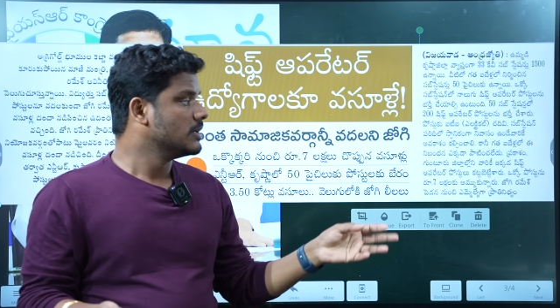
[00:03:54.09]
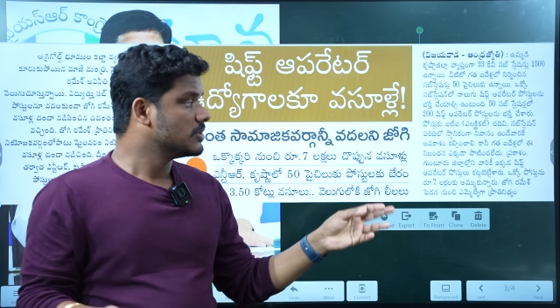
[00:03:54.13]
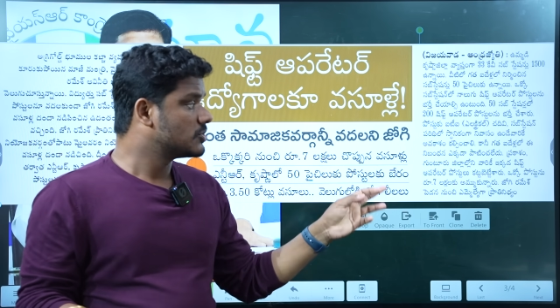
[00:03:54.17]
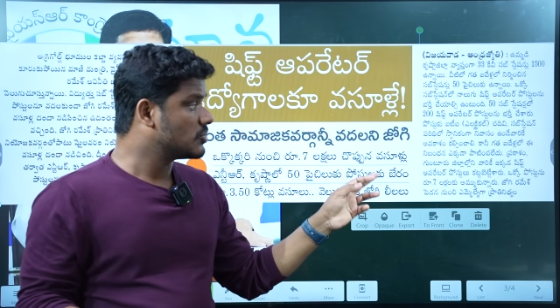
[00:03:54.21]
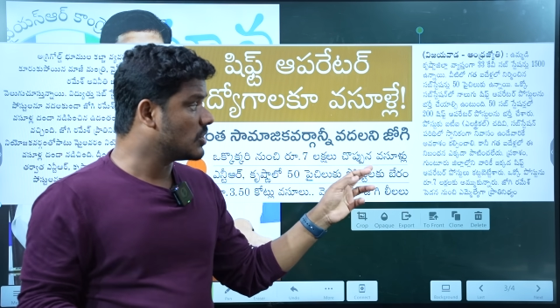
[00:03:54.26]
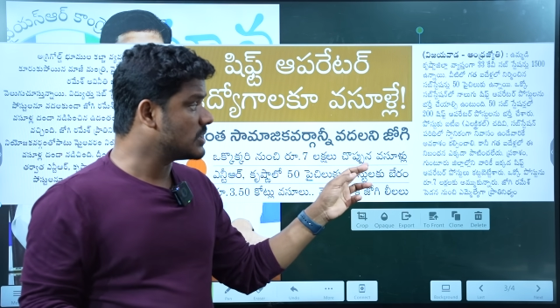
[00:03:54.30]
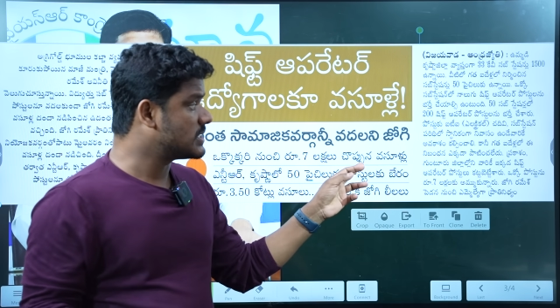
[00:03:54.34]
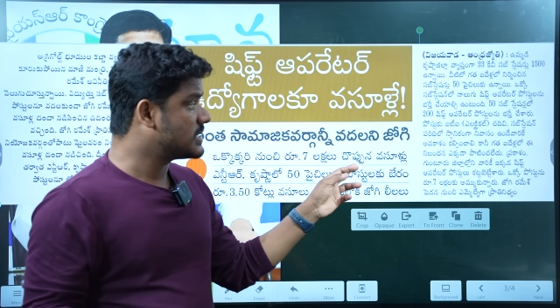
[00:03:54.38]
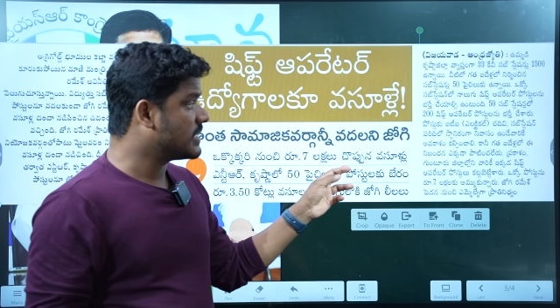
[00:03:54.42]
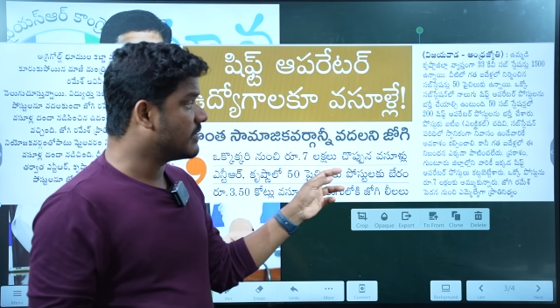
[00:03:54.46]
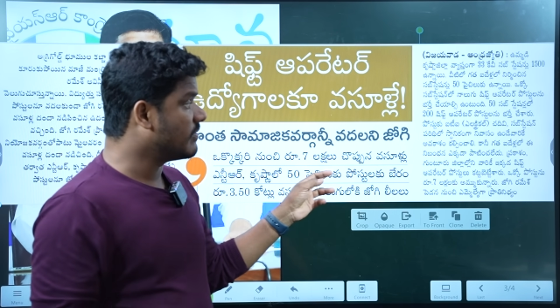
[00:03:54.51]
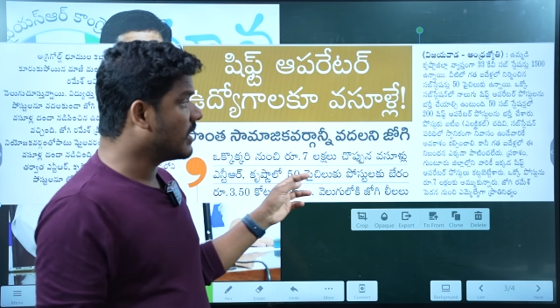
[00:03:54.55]
సో
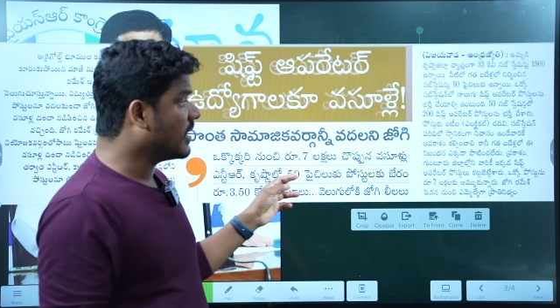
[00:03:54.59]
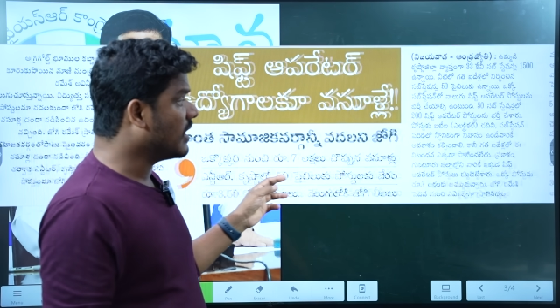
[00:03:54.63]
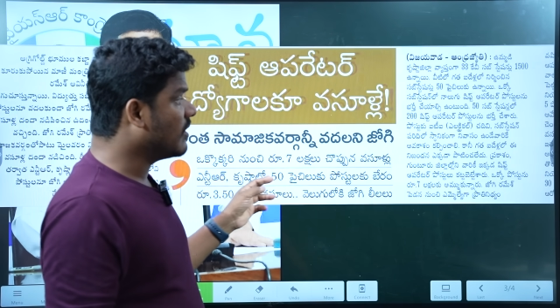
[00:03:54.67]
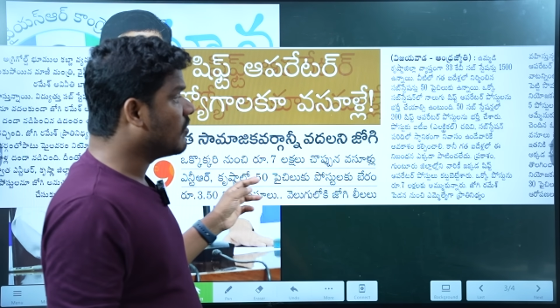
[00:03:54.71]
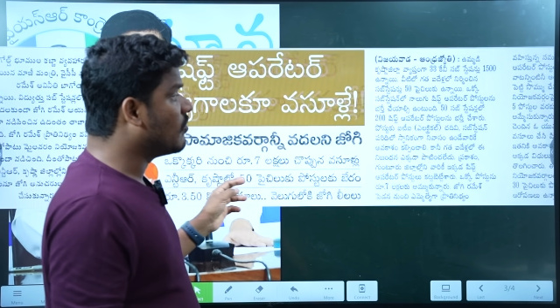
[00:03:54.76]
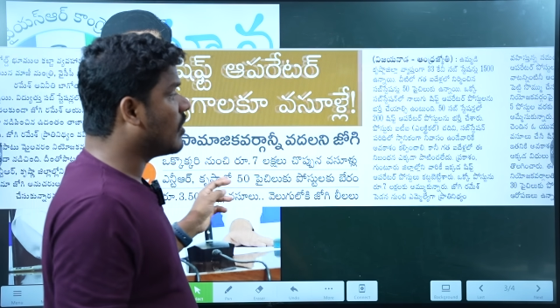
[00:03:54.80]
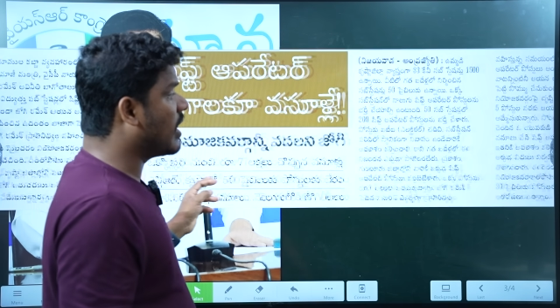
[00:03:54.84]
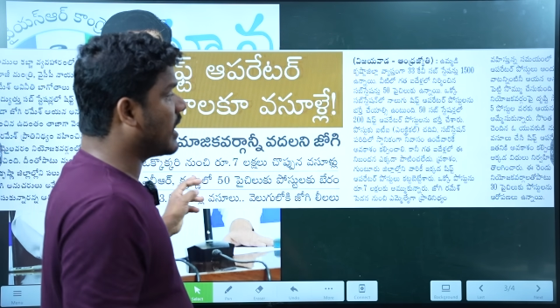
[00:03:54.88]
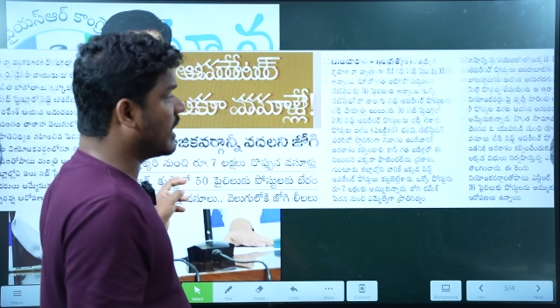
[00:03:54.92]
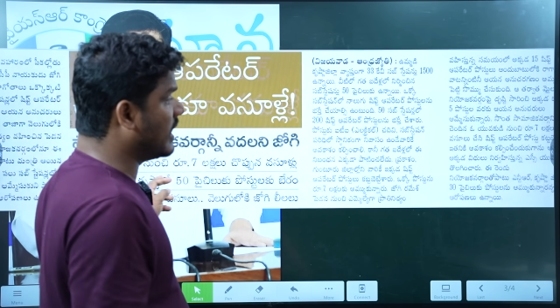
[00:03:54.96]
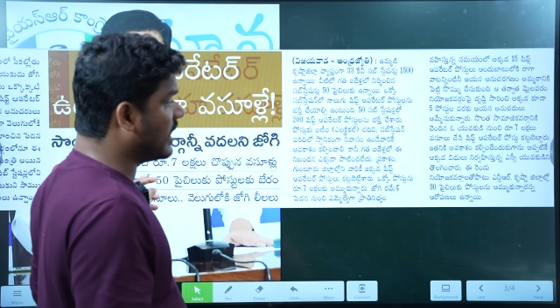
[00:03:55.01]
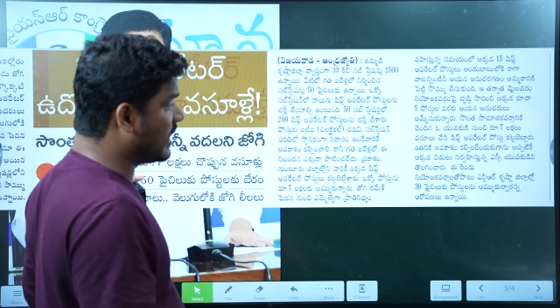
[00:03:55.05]
చివరికి
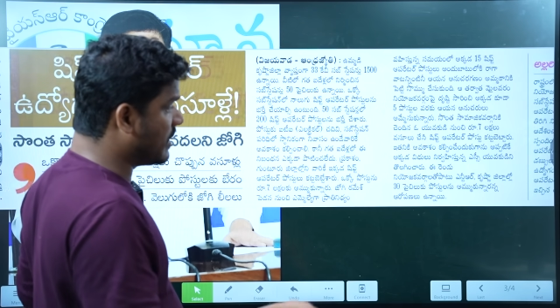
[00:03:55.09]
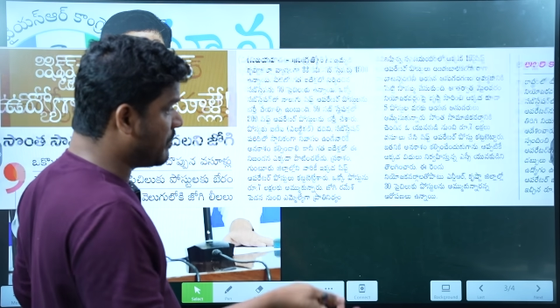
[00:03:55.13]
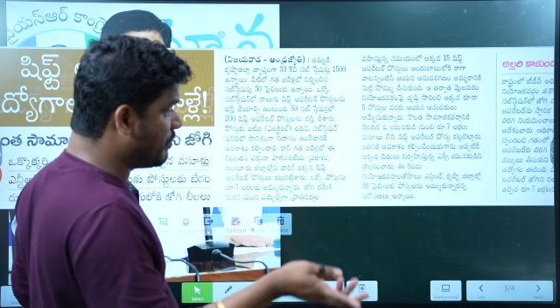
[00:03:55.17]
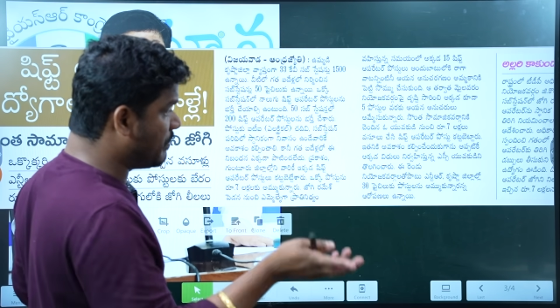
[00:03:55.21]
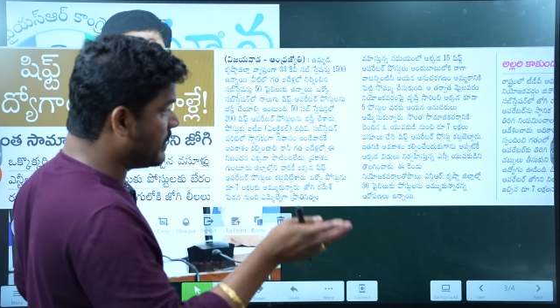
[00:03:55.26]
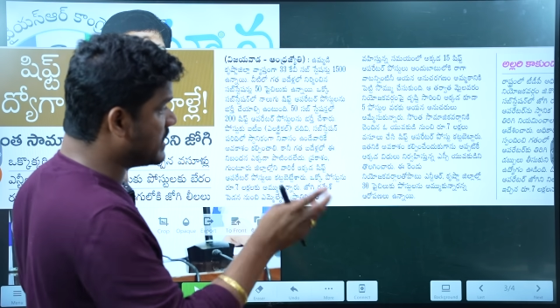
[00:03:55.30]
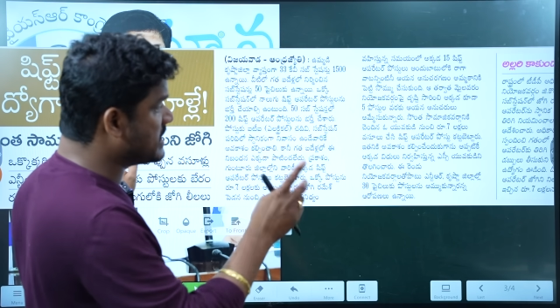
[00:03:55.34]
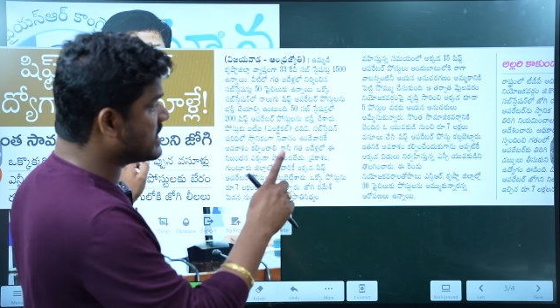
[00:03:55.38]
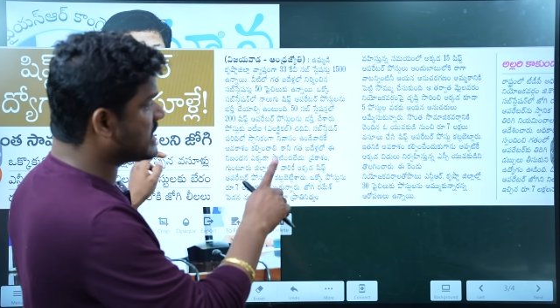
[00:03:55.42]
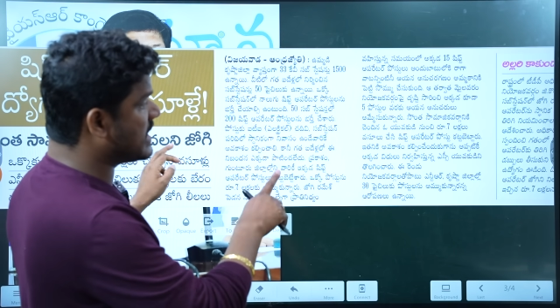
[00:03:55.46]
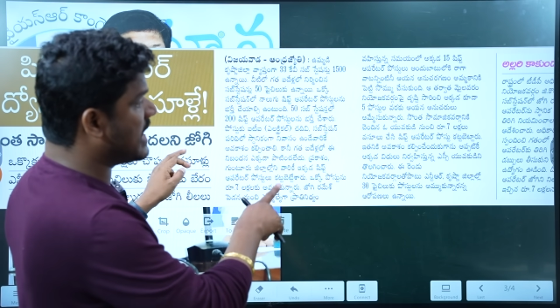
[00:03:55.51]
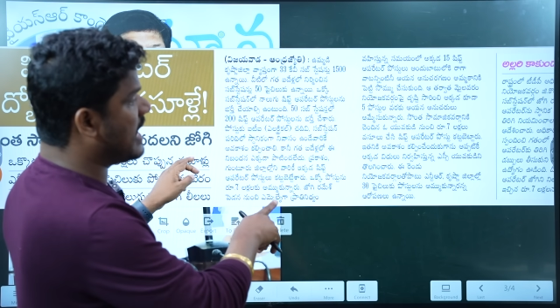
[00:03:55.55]
ఒకరికి
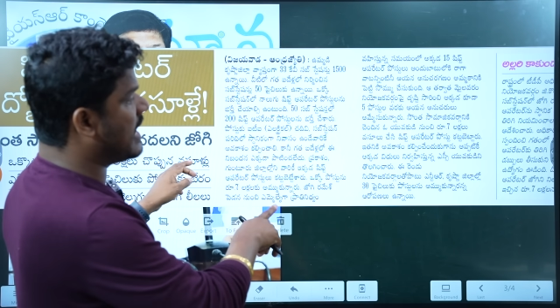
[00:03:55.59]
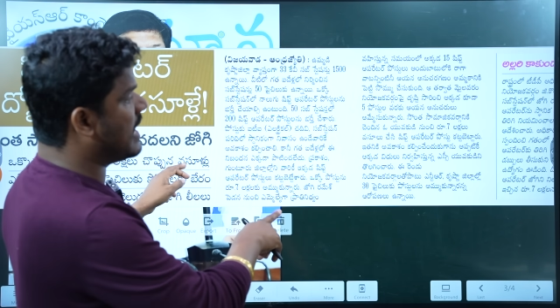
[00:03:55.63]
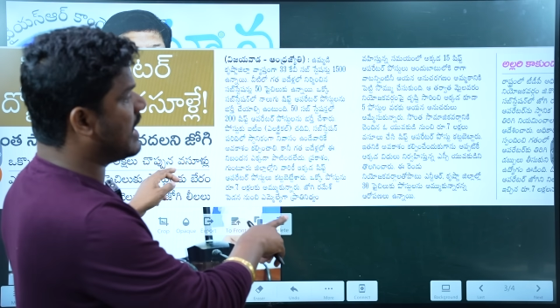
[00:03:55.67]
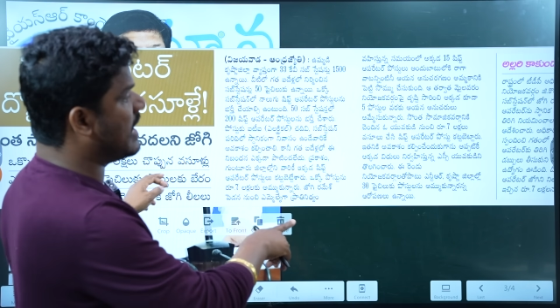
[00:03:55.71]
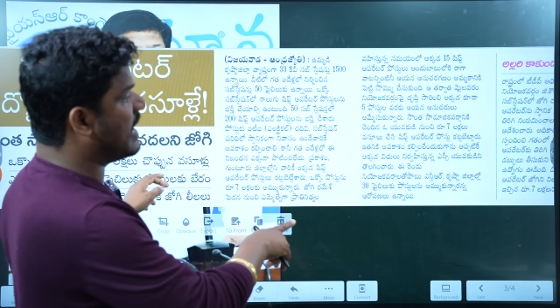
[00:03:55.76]
ఇప్పించిన